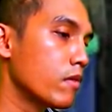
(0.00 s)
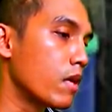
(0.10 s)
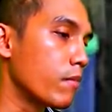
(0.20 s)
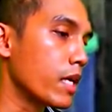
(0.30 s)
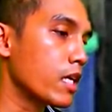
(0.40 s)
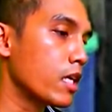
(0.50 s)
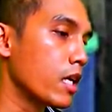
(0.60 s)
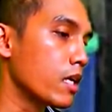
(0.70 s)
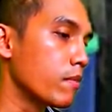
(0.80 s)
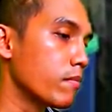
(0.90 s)
ความใกล้เคี
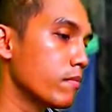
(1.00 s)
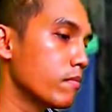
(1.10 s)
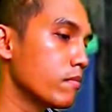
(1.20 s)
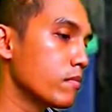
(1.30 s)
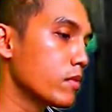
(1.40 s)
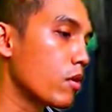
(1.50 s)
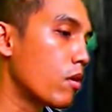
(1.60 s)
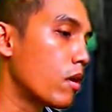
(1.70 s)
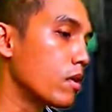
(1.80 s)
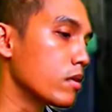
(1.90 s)
ยงกับท
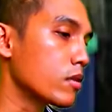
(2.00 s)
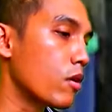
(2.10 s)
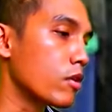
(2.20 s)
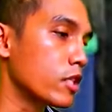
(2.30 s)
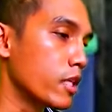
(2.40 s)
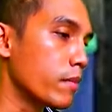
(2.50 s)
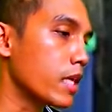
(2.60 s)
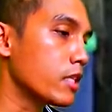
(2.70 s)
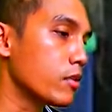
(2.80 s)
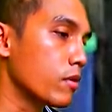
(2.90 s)
องทองจริงมา
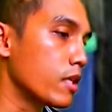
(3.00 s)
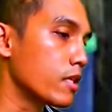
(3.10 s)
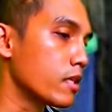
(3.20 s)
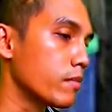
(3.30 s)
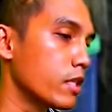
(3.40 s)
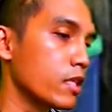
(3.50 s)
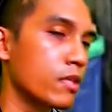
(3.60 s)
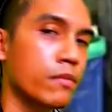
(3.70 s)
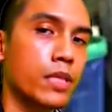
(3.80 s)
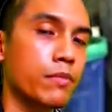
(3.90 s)
กที่สุดแล้วครับอันนี้
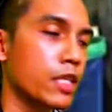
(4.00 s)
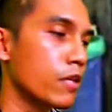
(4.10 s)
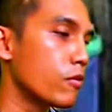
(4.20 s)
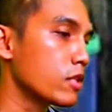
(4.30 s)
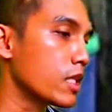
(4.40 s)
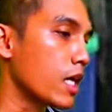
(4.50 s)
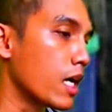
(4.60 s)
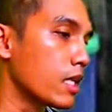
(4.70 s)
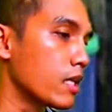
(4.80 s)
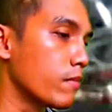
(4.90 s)
คือไม่ไม่ได้โฆษณา
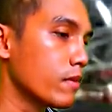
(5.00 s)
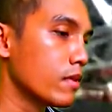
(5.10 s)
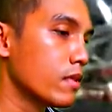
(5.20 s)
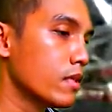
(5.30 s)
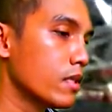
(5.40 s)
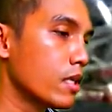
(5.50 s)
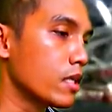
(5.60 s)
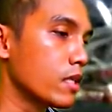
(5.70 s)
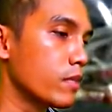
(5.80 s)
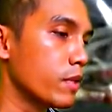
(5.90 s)
นะครับอัน
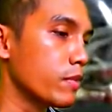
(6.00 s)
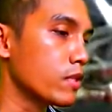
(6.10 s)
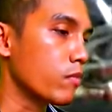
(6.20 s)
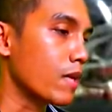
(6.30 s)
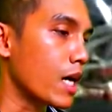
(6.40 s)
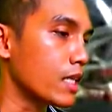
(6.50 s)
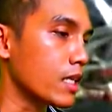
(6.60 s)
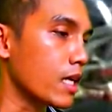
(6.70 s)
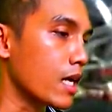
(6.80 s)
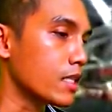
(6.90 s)
นี้คือเป็นประสบการณ์
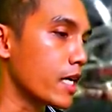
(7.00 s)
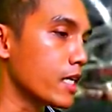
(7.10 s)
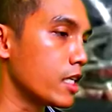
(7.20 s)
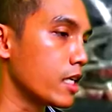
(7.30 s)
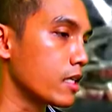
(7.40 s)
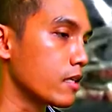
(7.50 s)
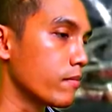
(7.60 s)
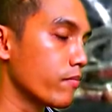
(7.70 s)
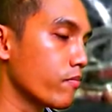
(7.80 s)
จากการใช้จริงครับ